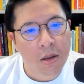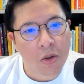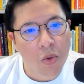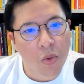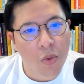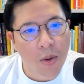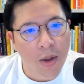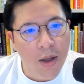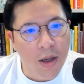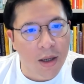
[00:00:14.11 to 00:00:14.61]

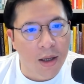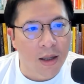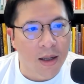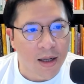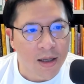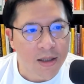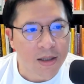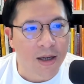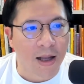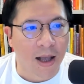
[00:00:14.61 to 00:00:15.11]
ด้วย
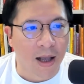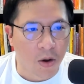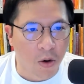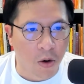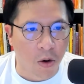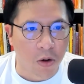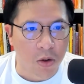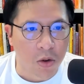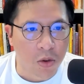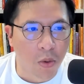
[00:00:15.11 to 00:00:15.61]
ลักษณะข
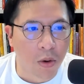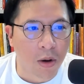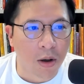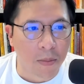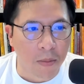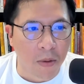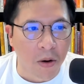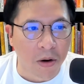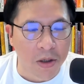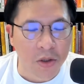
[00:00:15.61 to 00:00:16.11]
องตัว
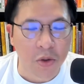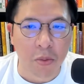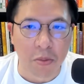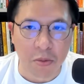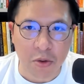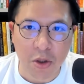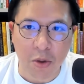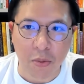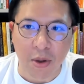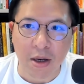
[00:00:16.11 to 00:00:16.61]
มรสุม
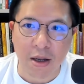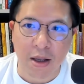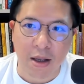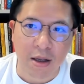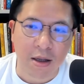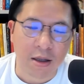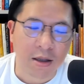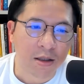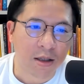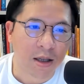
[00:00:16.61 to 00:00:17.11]
ชีวิตเนี่ย
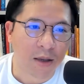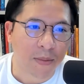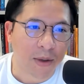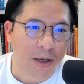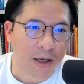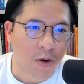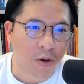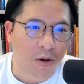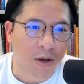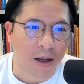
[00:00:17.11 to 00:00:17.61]
ที่มั
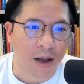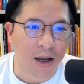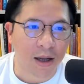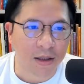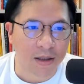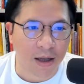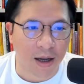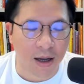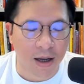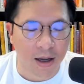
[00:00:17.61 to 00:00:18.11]
นค่อนข้าง
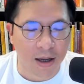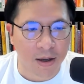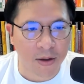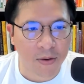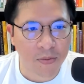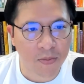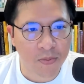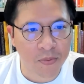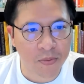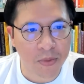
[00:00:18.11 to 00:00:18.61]
จะ
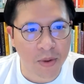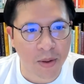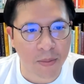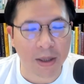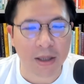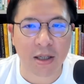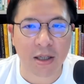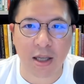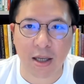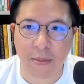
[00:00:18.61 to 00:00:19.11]

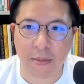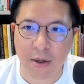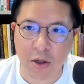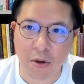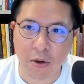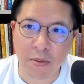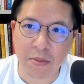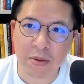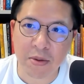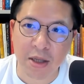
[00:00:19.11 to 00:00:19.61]
บางทีมัน
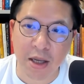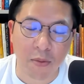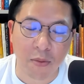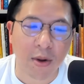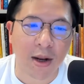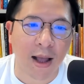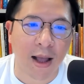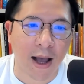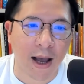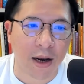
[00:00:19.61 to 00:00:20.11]
ก็กิน
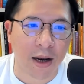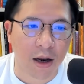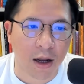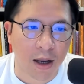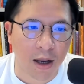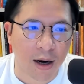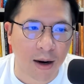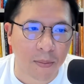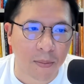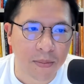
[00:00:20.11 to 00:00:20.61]
เวลาเนี่ย
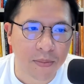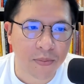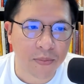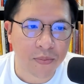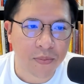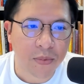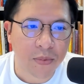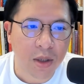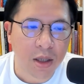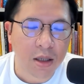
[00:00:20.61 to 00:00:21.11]
นะครับ
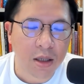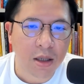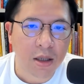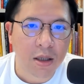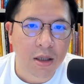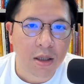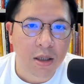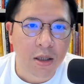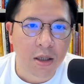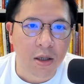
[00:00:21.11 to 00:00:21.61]

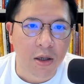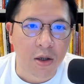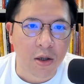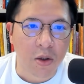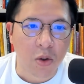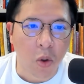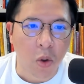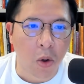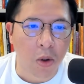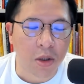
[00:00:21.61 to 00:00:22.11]

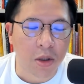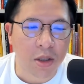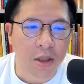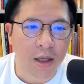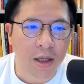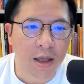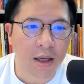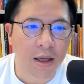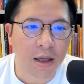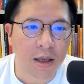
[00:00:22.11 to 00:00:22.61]
คน
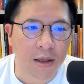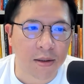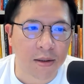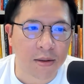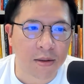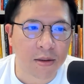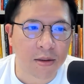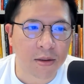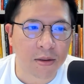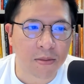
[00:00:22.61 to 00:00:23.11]
ที่
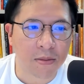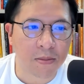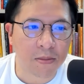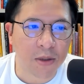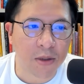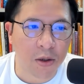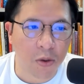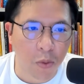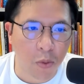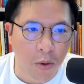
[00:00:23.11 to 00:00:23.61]

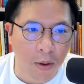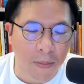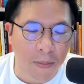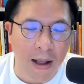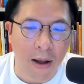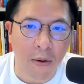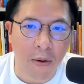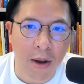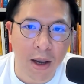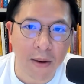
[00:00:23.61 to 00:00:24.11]
จะอยู่กับ
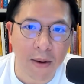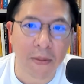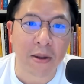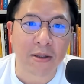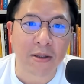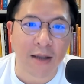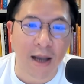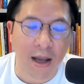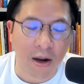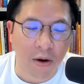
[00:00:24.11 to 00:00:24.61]
เราให้กำลั
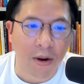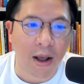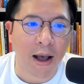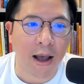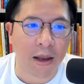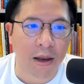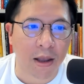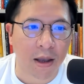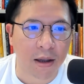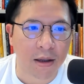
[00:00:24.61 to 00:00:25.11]
งใจเราได้
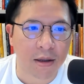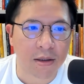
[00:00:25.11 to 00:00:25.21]
เนี่ย